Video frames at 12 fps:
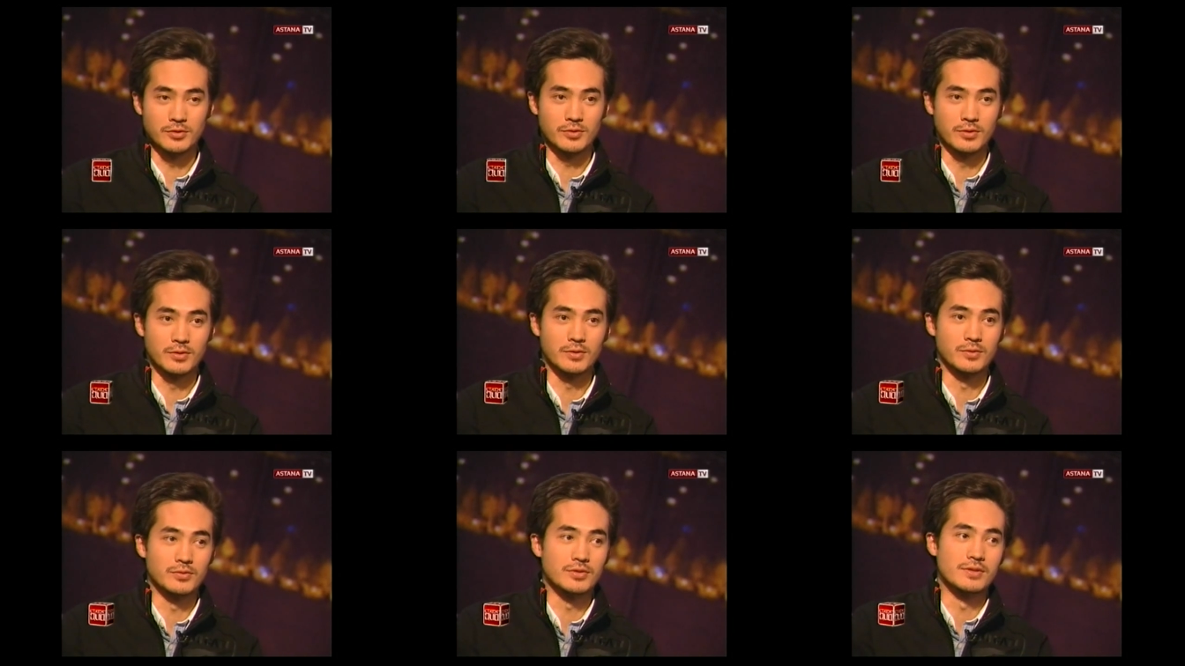что
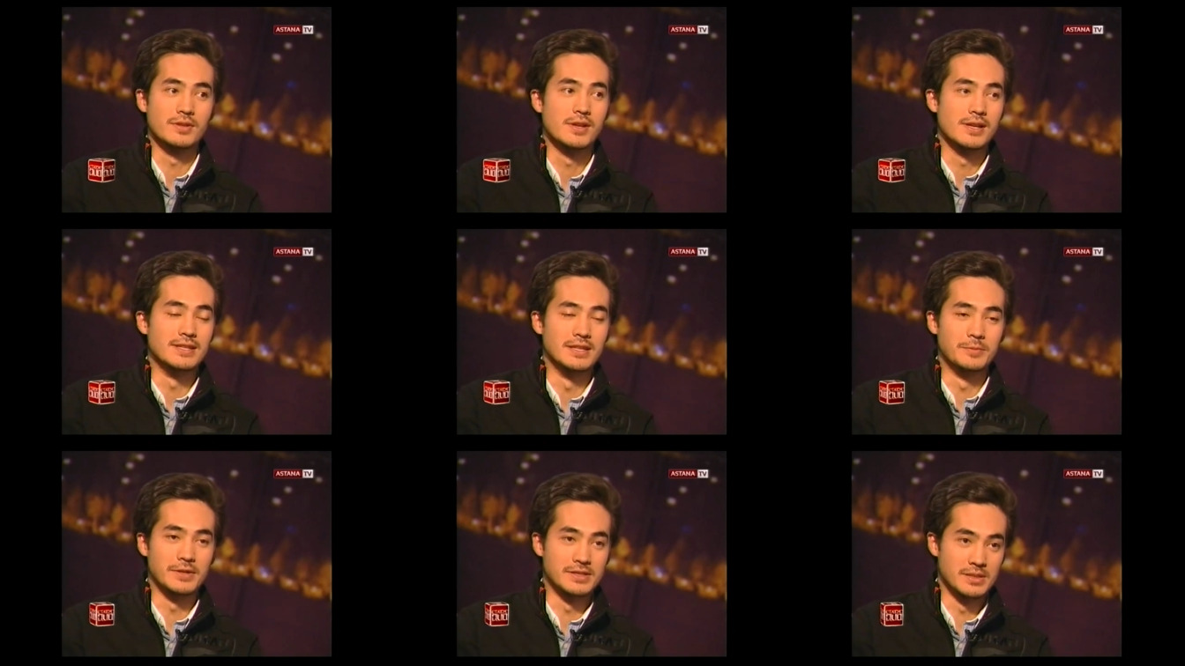это очень
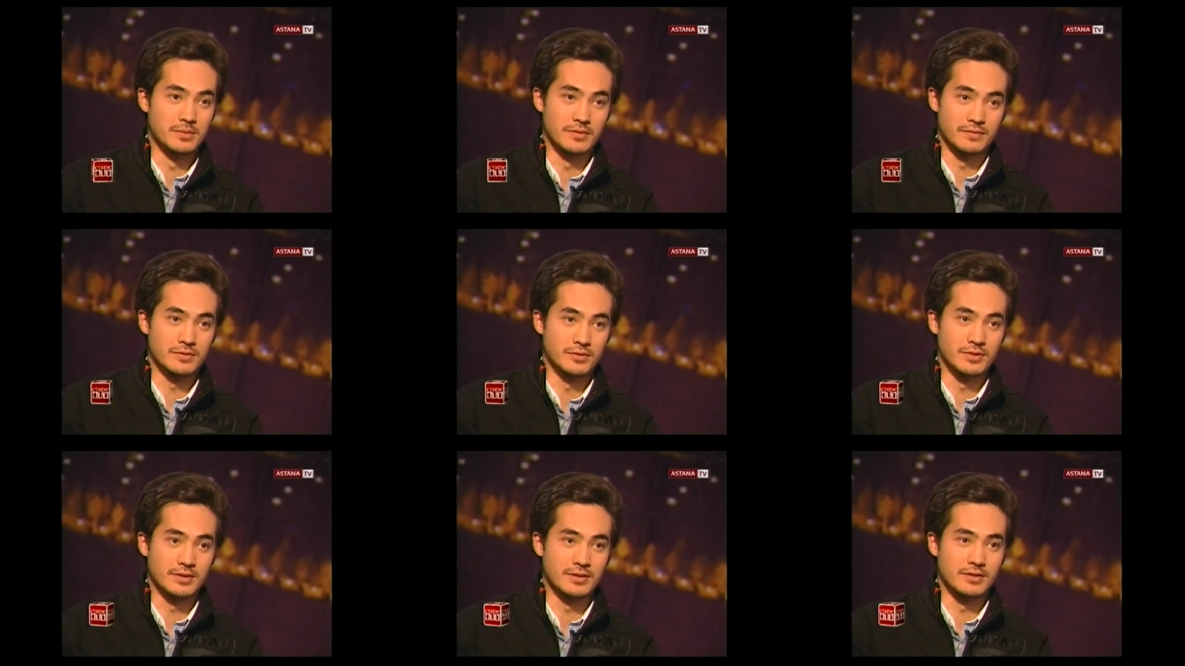необходимо
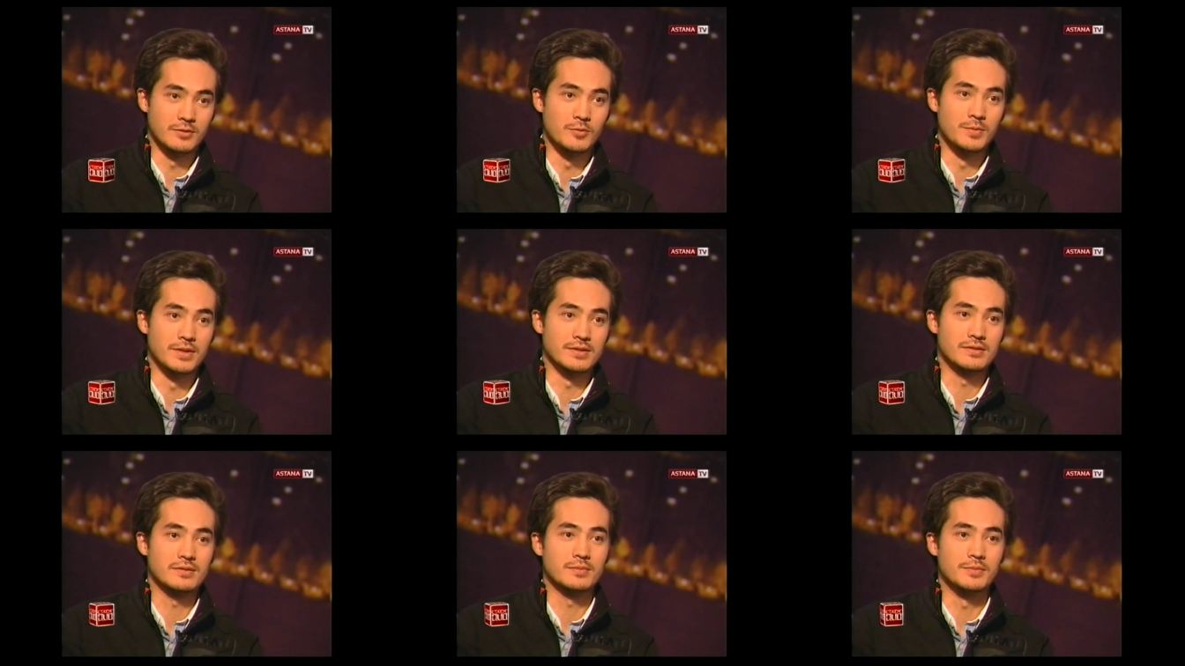все-таки
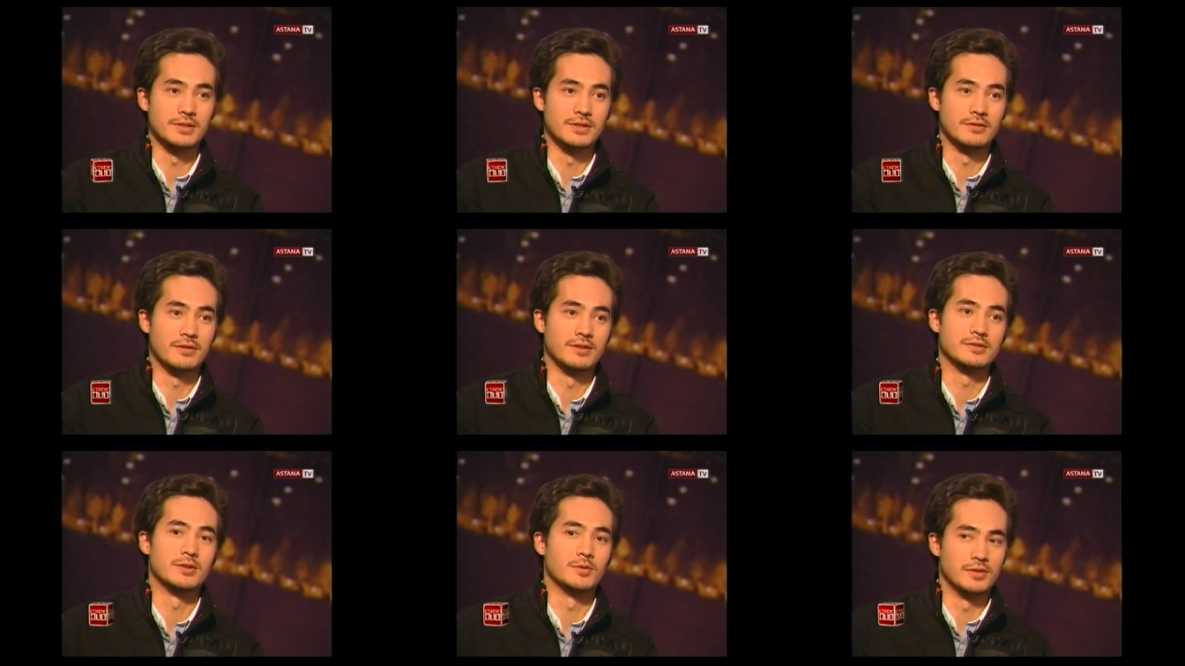уметь
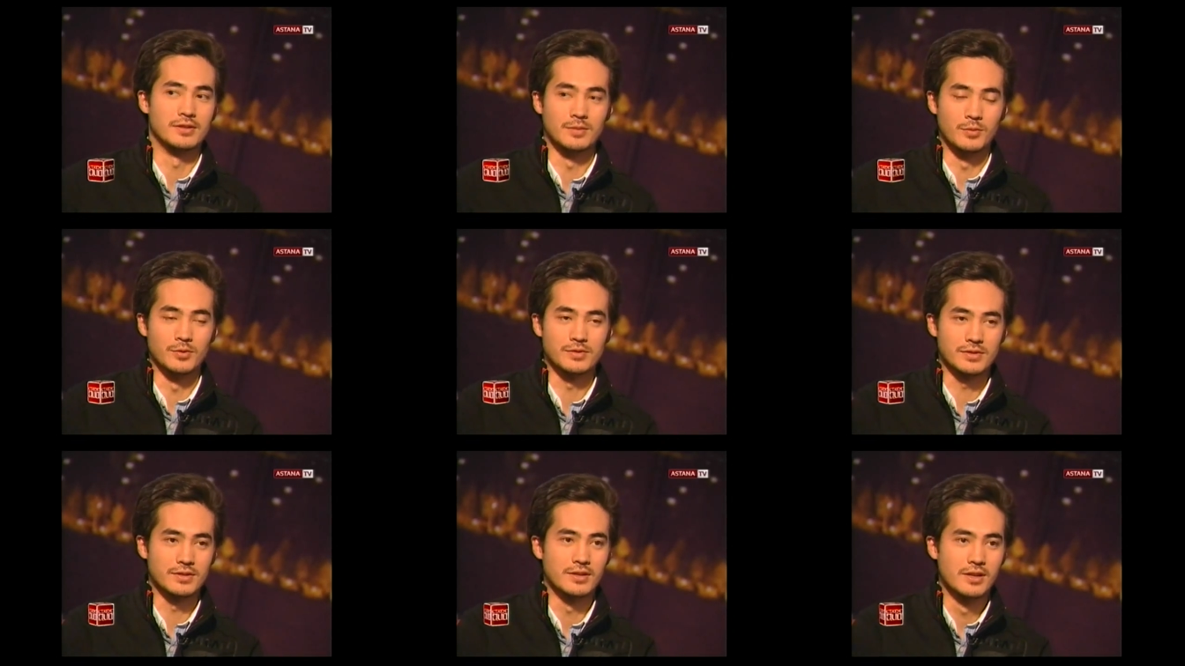передавать какие-то
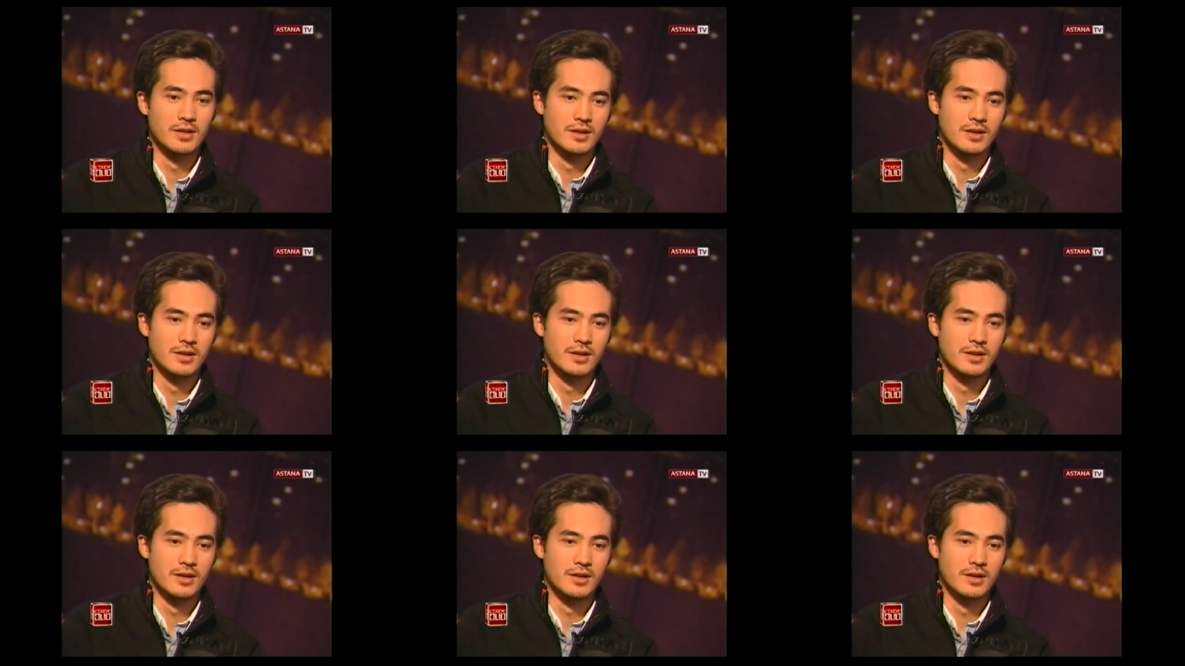эмоции.